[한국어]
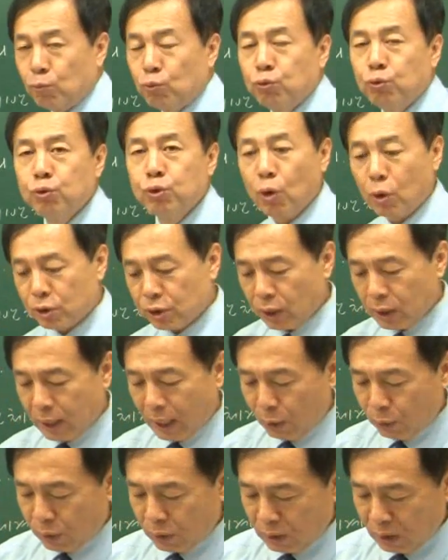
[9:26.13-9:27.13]

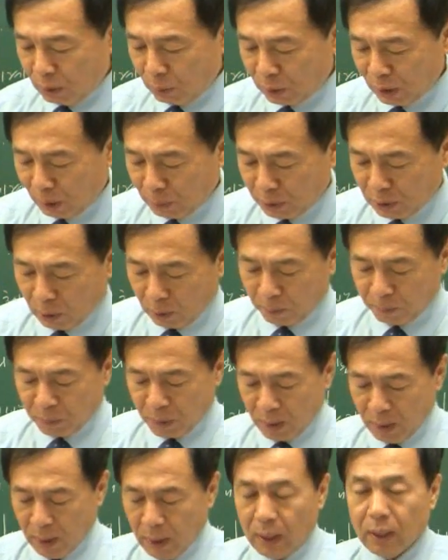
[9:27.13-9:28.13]
누적성이라고 있는데 뭐냐면요.
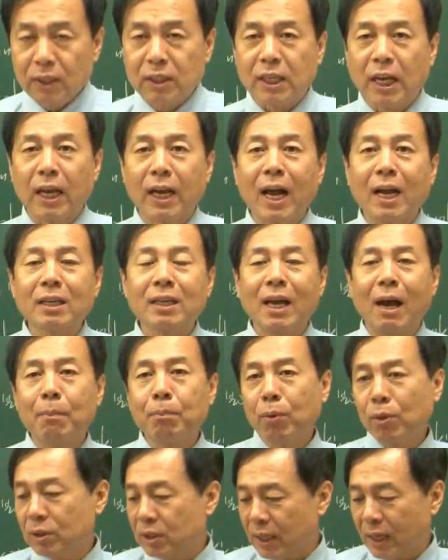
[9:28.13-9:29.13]
재난이
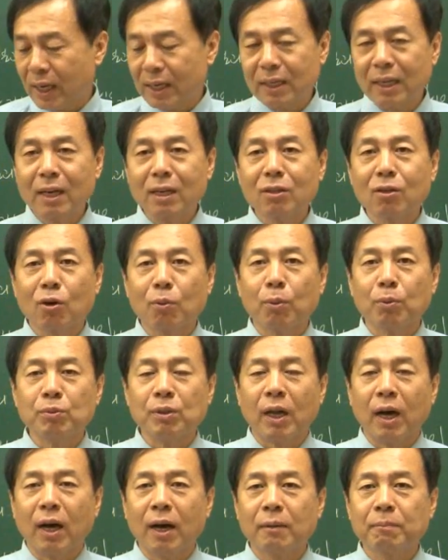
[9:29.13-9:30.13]
한번 제가 예를 들어
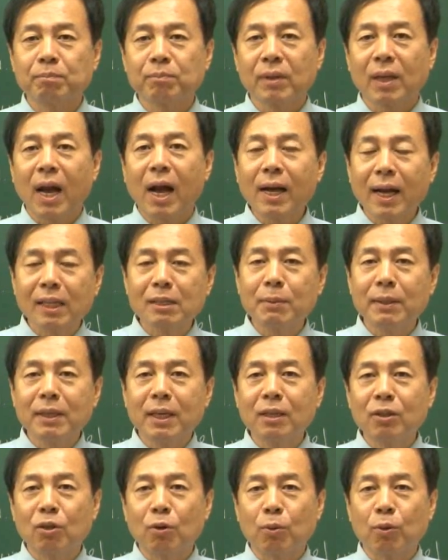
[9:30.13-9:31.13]
봅니다. 한 가지만
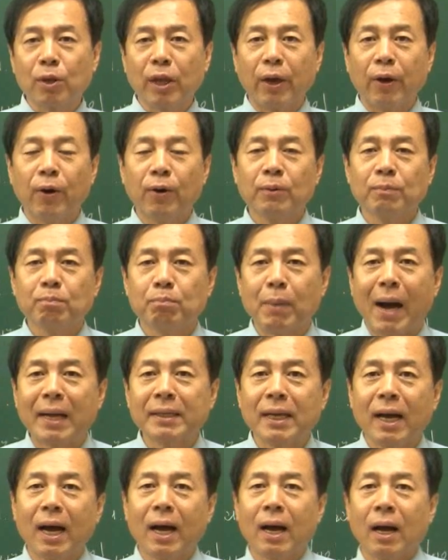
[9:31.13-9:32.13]
예를 들어 볼게요.
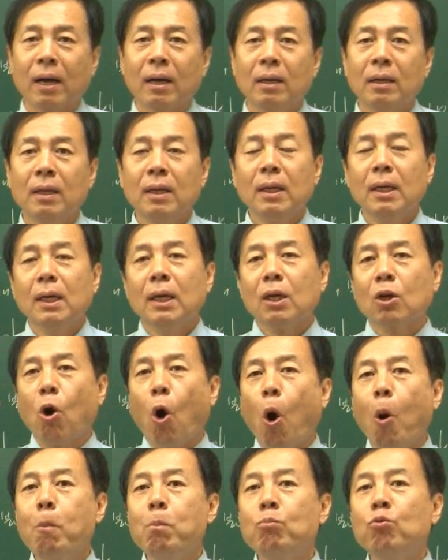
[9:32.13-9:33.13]
만약
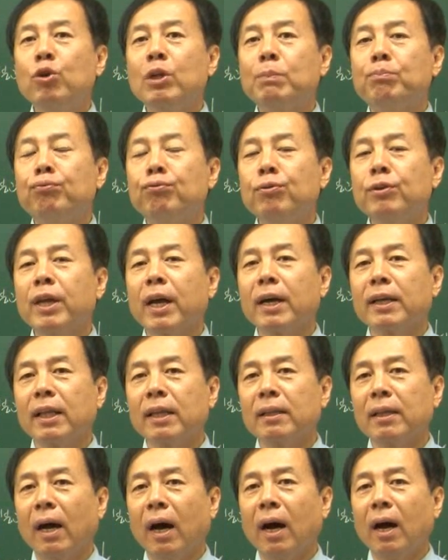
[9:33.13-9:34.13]
건물이 붕괴가
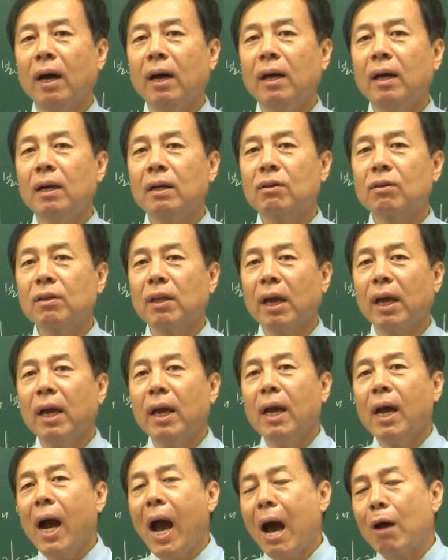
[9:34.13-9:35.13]
된다. 그런데
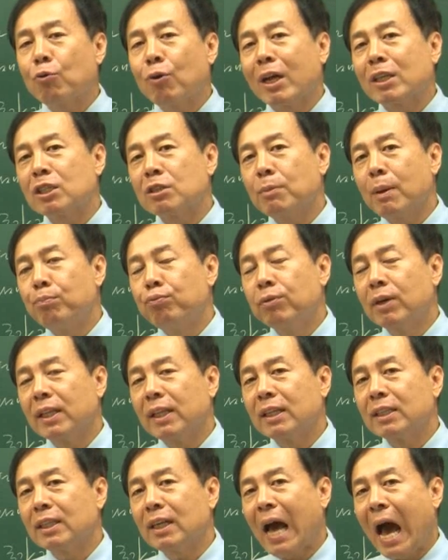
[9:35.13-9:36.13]
하루아침에
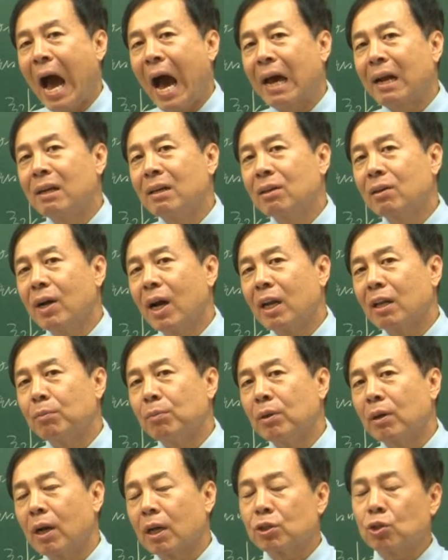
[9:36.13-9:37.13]
붕괴되지는 않을 거
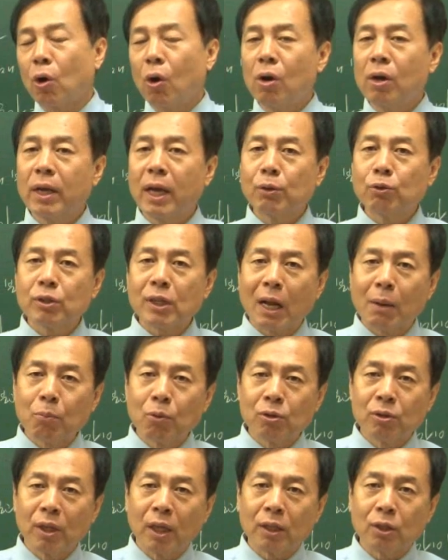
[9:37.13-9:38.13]
아닙니까? 설계도
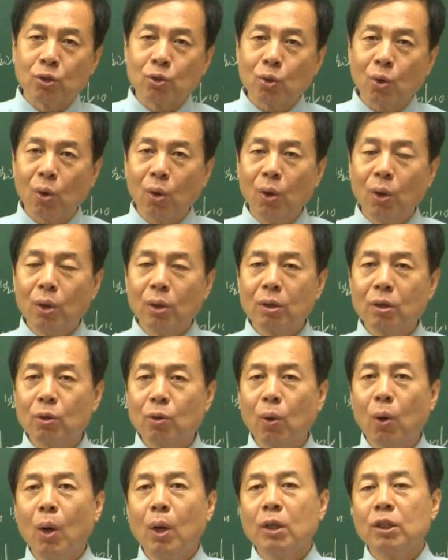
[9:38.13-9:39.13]
잘못됐죠.
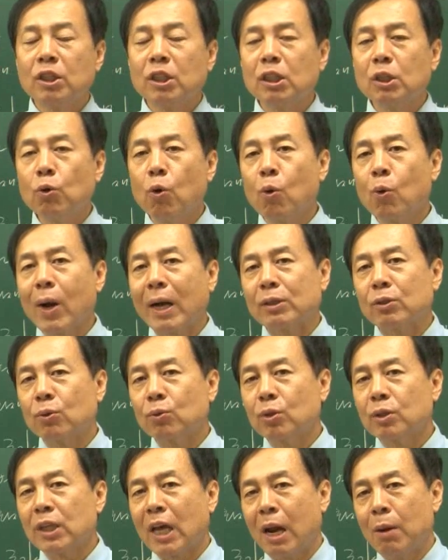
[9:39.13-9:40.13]
그리고 시공
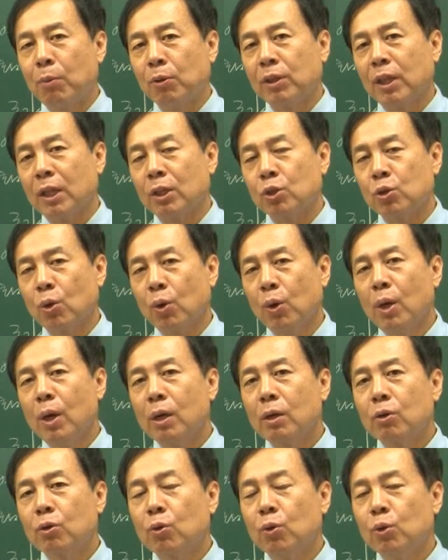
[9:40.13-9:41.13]
과정도 잘못됐죠.
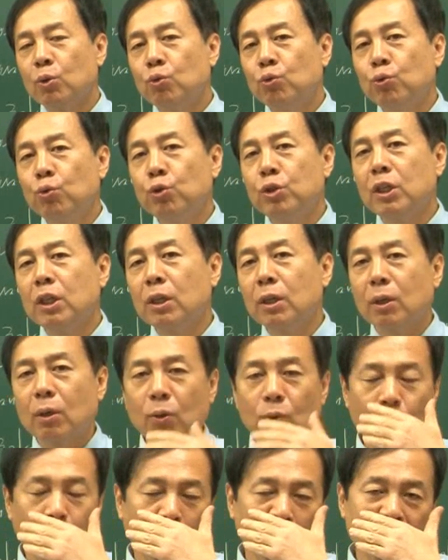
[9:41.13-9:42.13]
그리고 유지
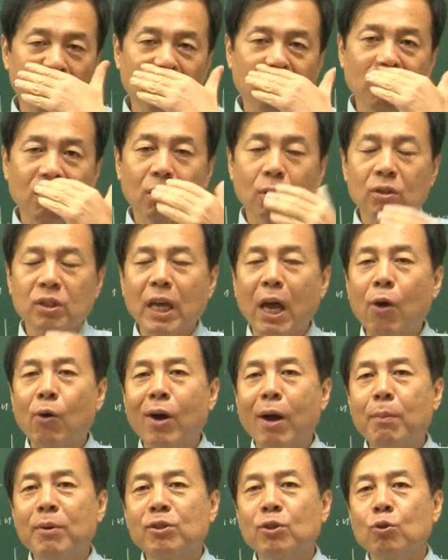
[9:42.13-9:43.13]
어떤
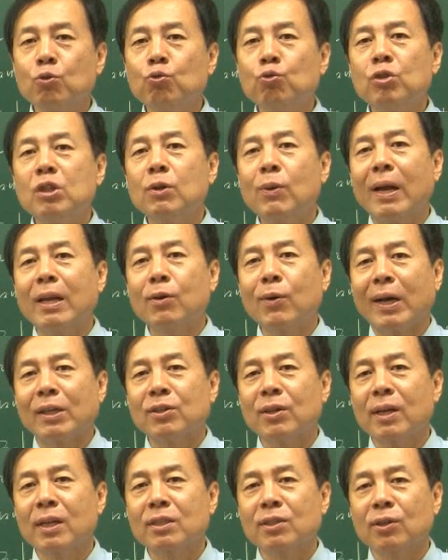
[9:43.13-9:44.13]
사용하면서 유지 관리
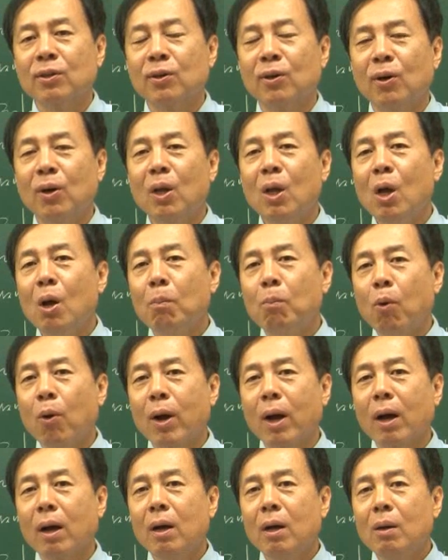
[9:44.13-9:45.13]
과정에서
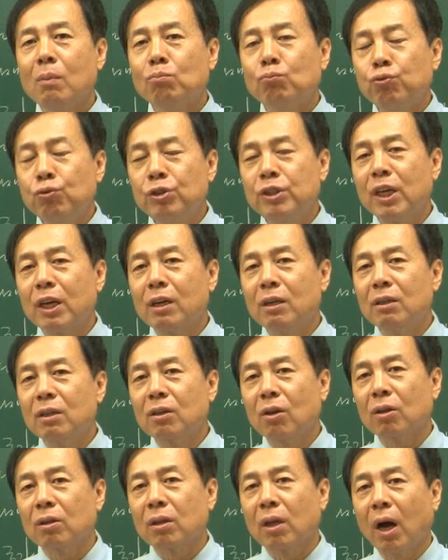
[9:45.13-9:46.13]
뭔가 문제를
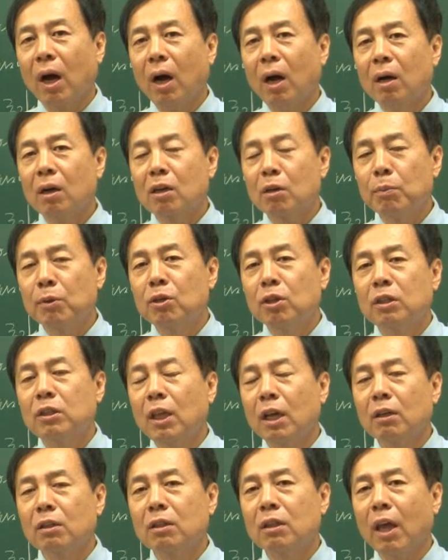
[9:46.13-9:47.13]
느꼈다. 그러면
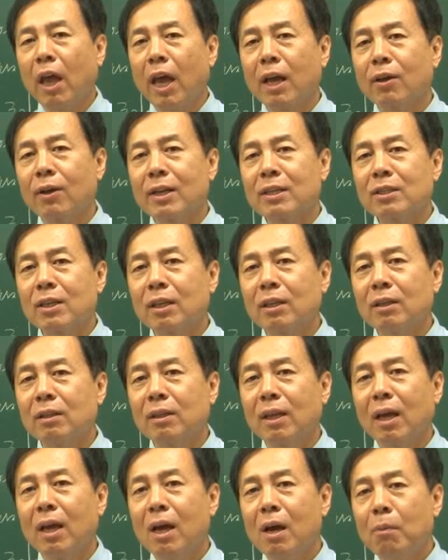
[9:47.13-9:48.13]
그때그때 해결했어야
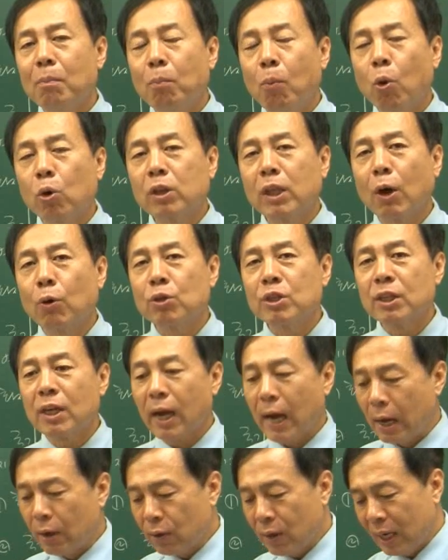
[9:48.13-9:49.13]
되는데 못하고
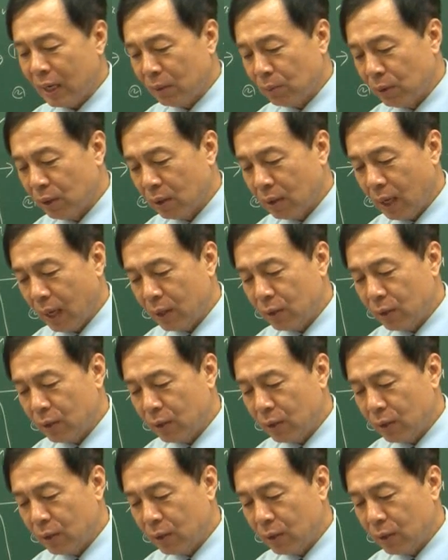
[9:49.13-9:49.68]
지나간 거 아닙니까?